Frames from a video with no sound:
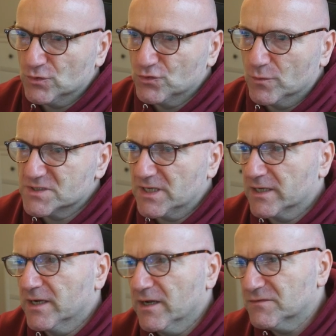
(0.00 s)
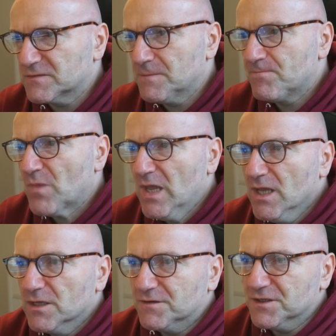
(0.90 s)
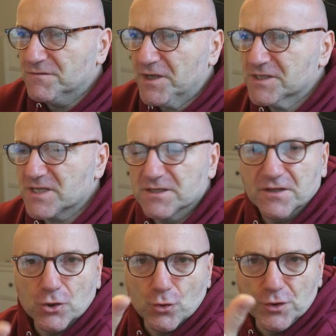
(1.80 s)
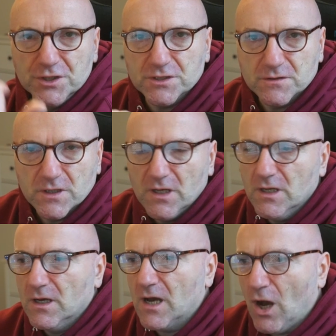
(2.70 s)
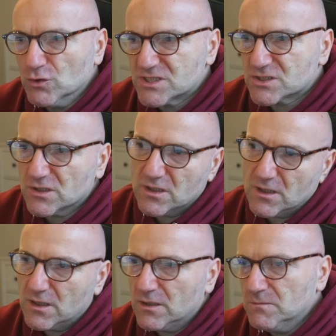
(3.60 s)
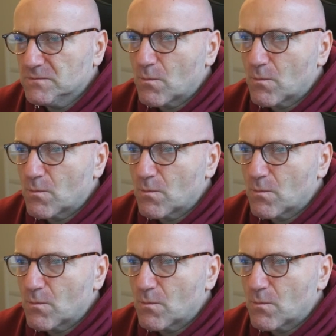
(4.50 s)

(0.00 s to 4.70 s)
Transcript: und Turm sind angegriffen. Die Idee ist eigentlich, den König raus äh,